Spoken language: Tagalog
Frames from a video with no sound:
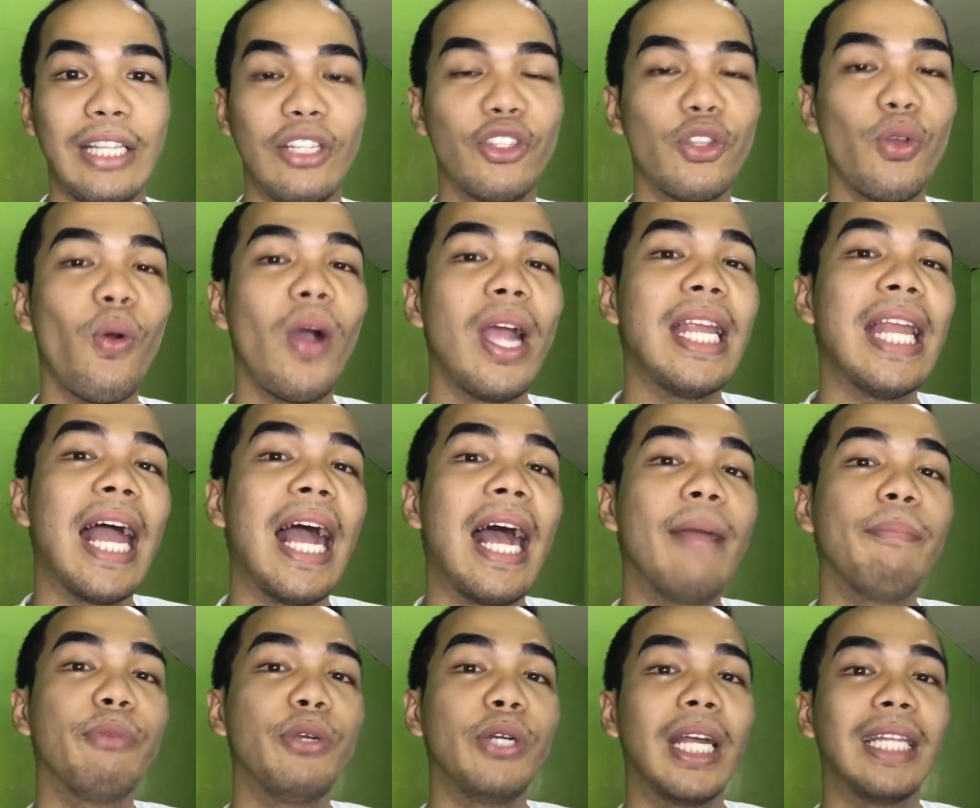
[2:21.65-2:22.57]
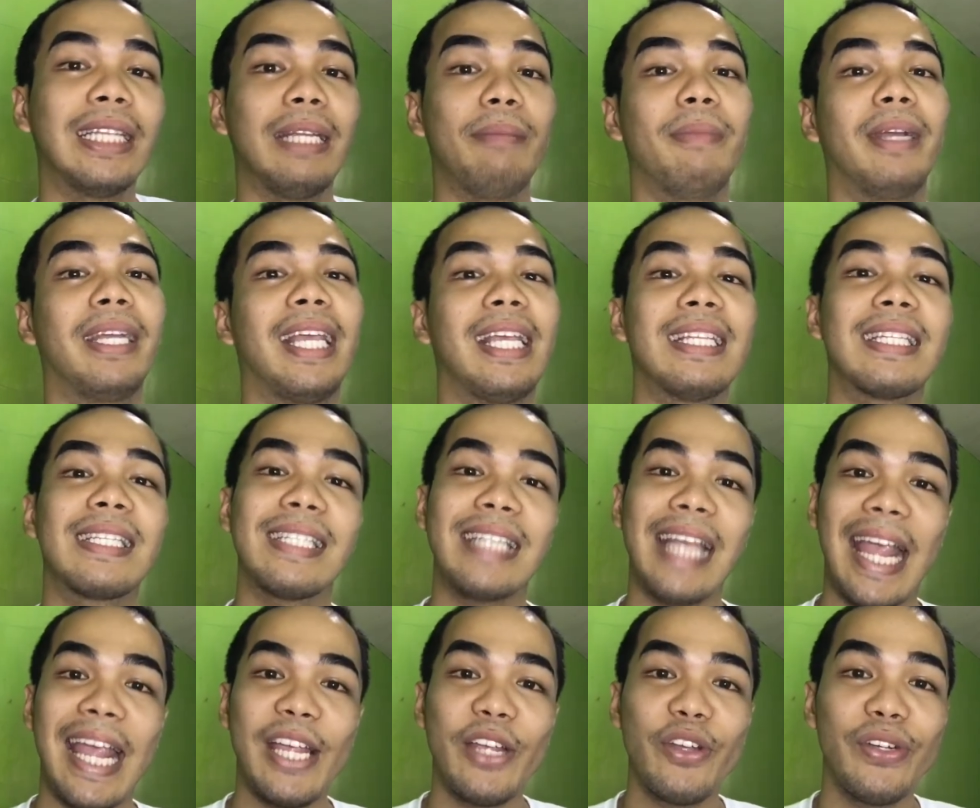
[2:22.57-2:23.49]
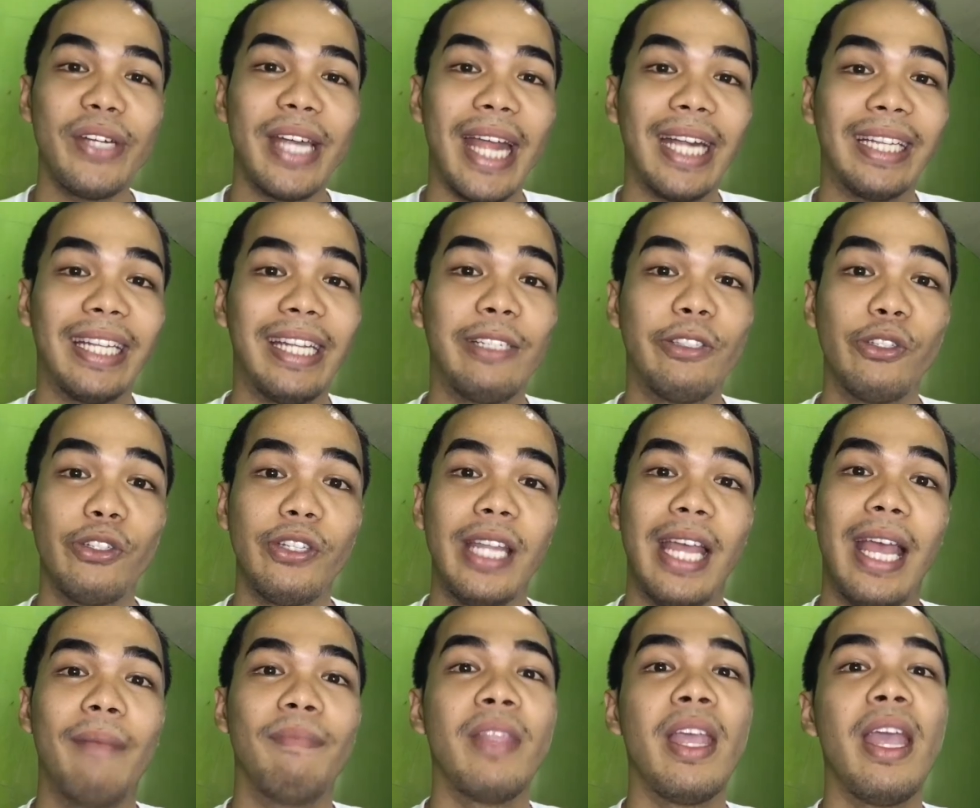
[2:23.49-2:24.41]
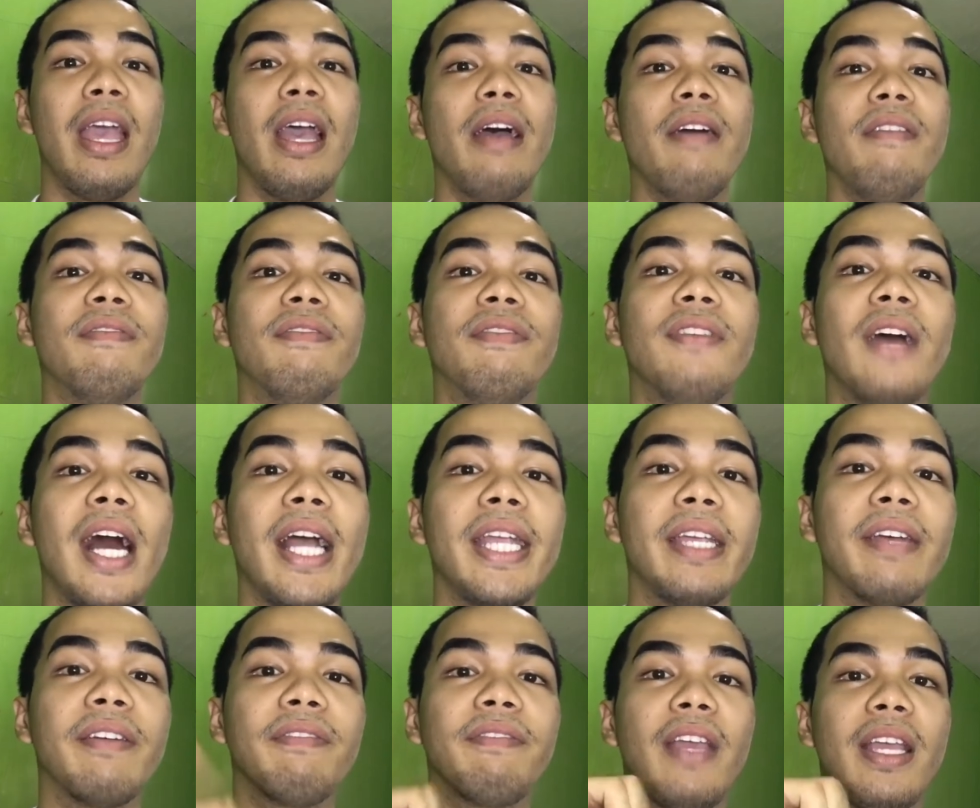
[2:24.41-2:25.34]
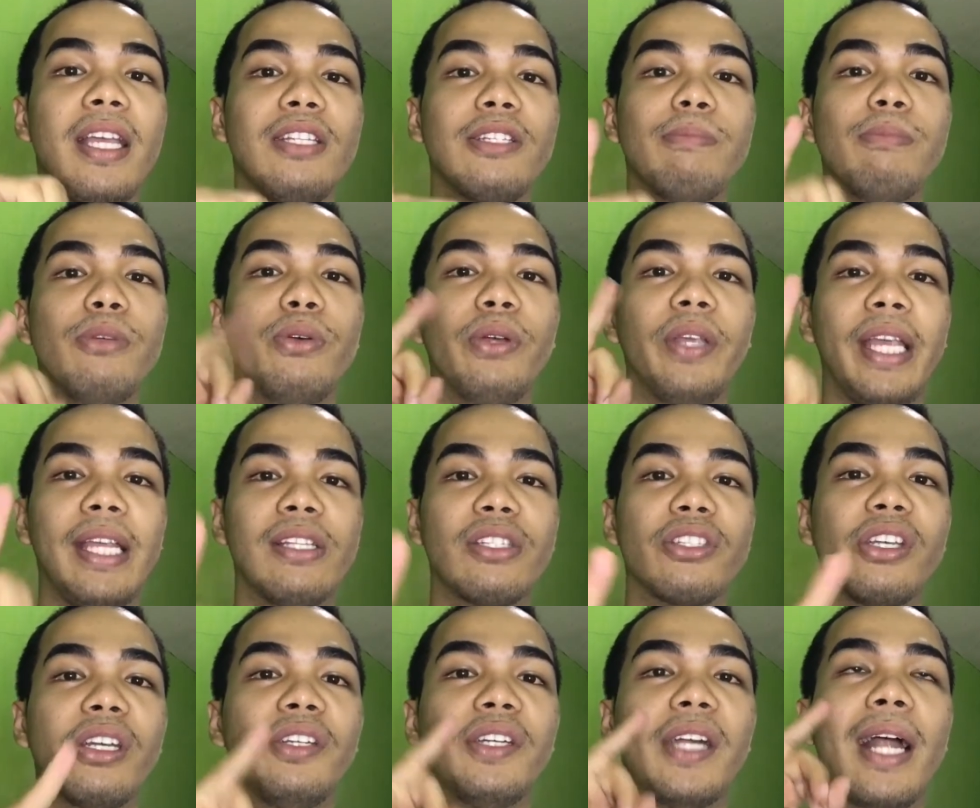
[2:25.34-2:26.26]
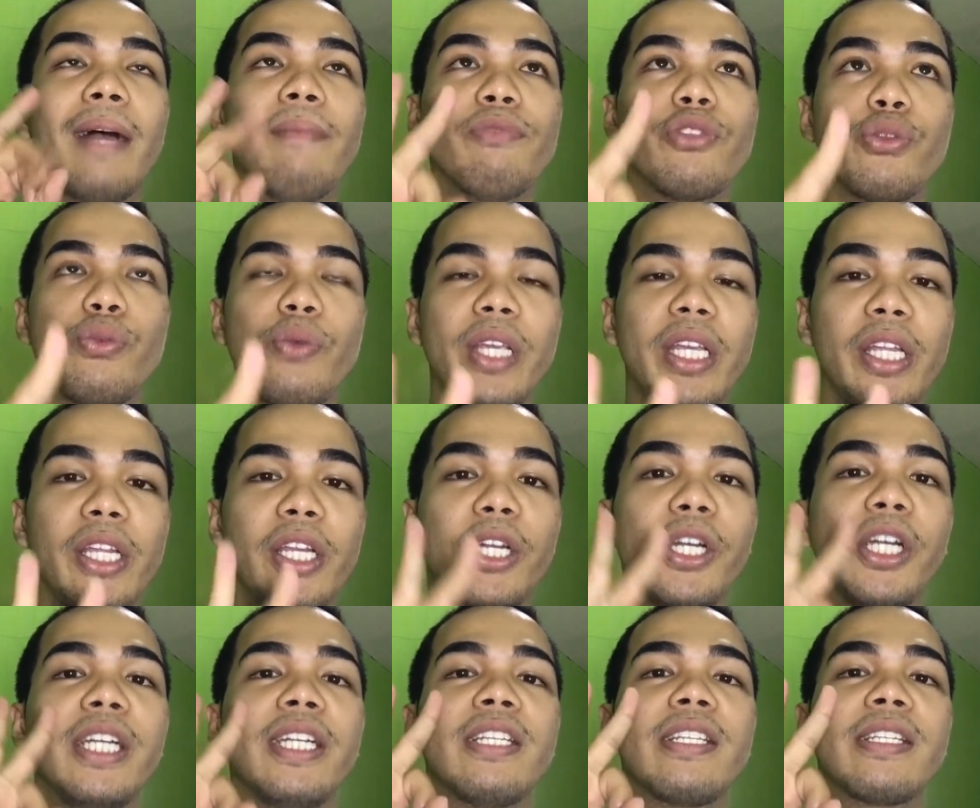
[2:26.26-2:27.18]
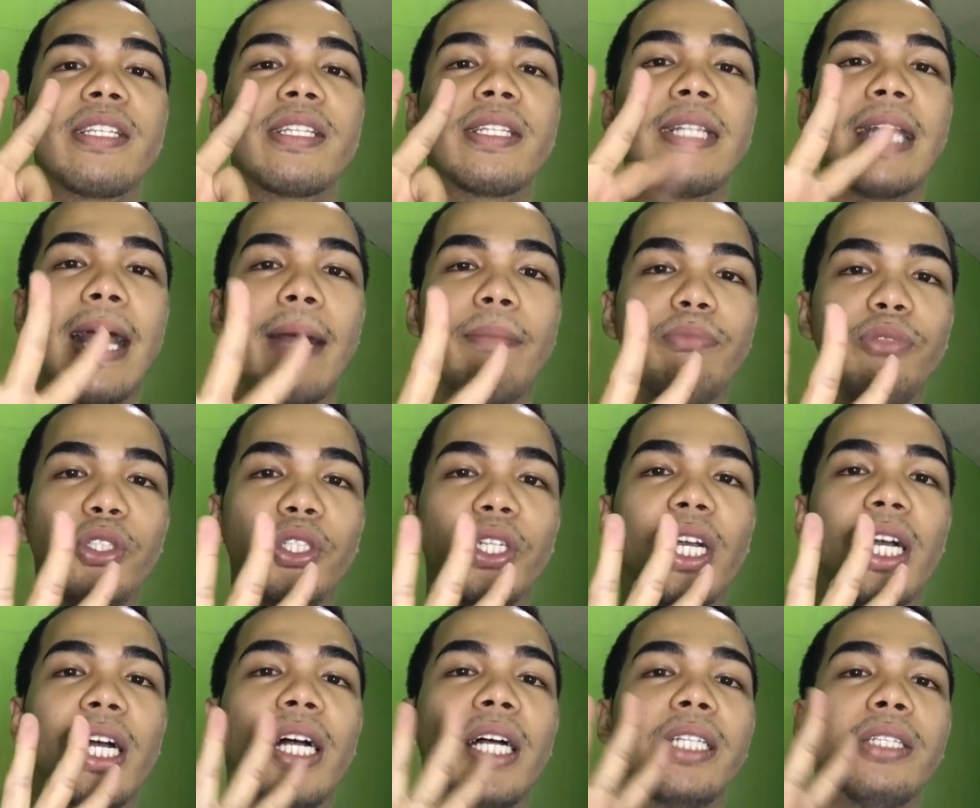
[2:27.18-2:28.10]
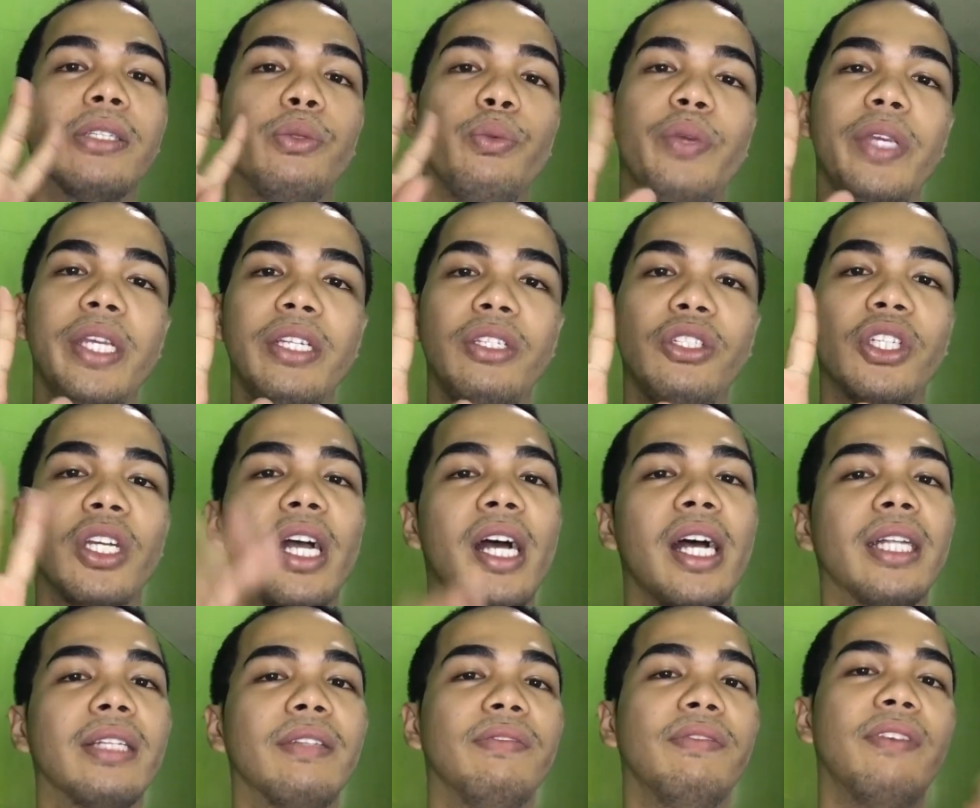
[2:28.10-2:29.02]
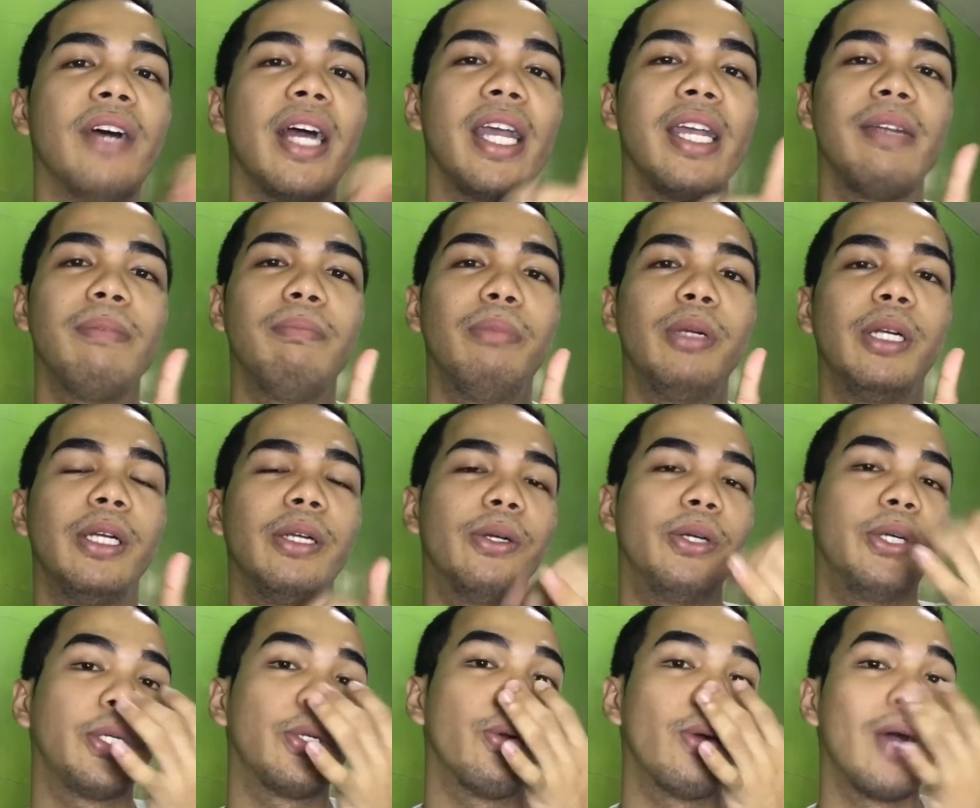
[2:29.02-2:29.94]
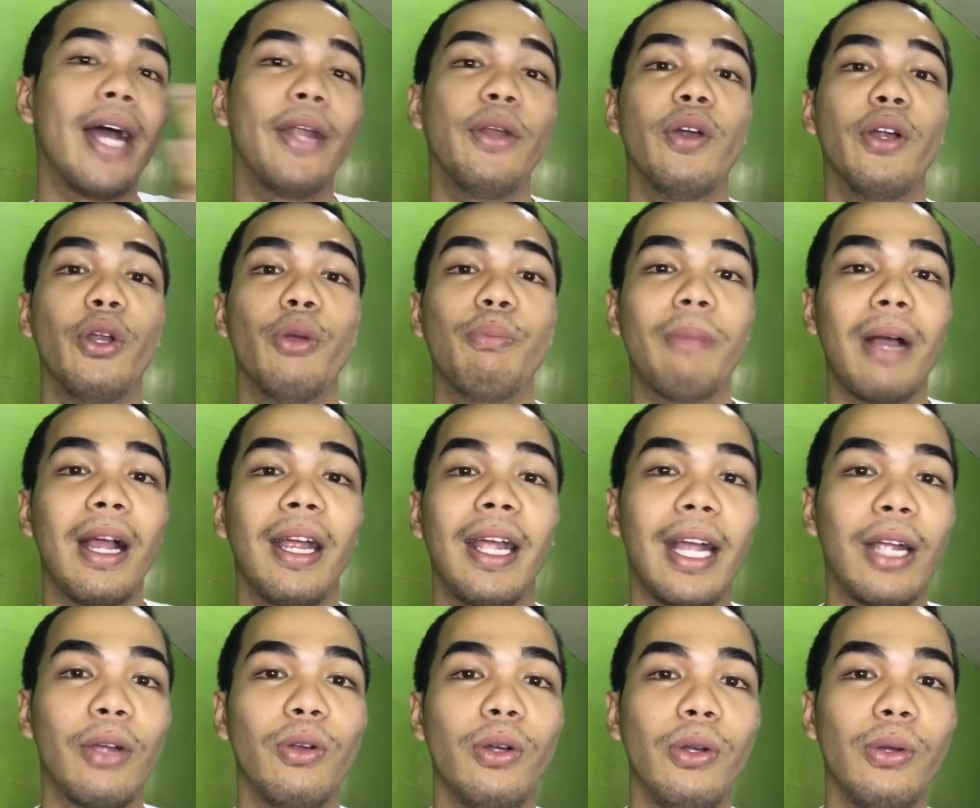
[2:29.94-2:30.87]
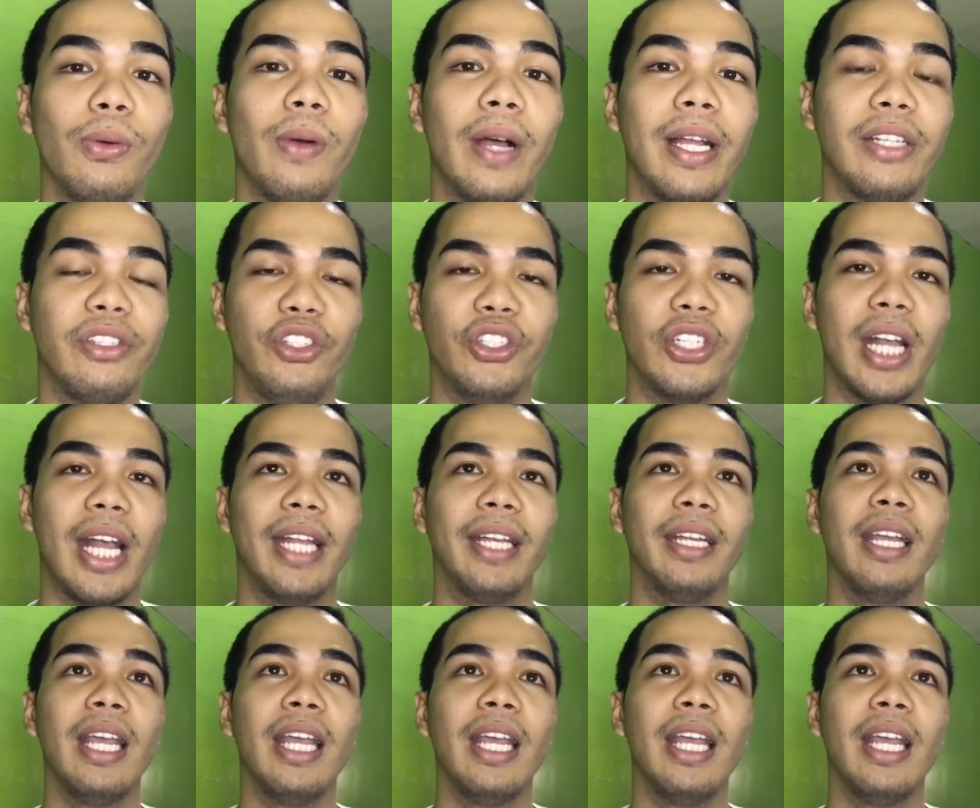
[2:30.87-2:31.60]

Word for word: So, kailangan po natin maging stay connected to them, via Facebook, Instagram, Twitter, Snapchat, WeChat, Viber, or kung ano ano pang kaguluhan dyan.